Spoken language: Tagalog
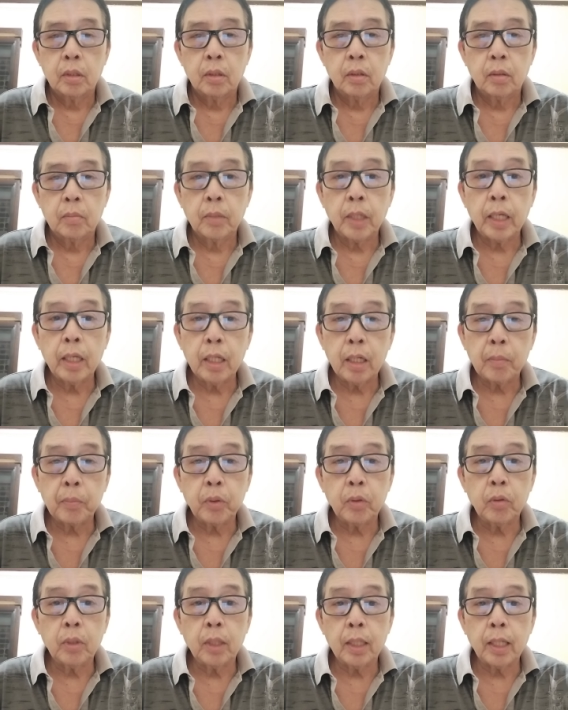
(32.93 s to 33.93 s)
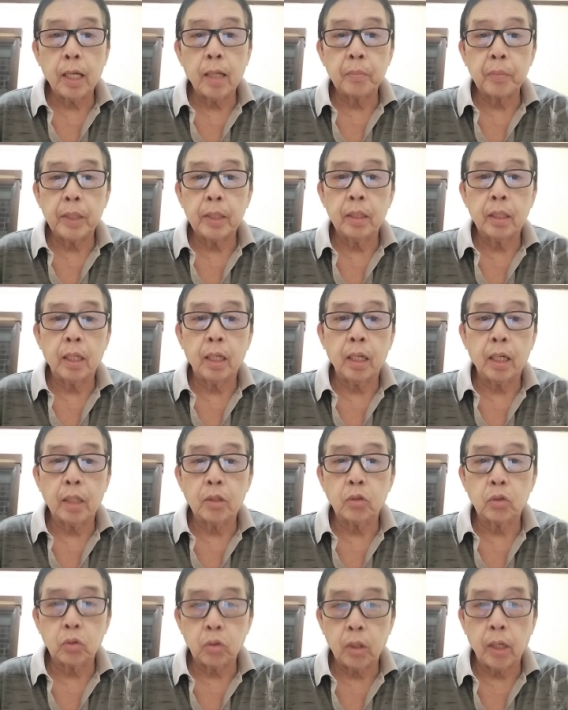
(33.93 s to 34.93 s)
Mahirap pong hanapin ang
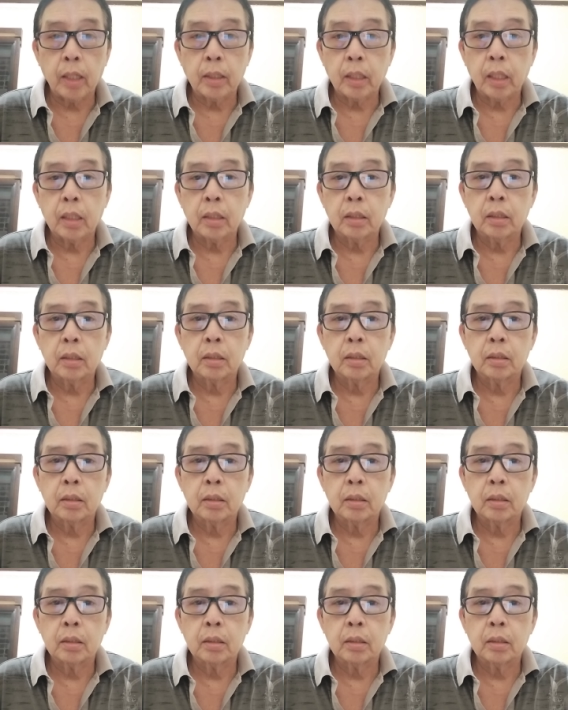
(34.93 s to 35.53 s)
katotohanan.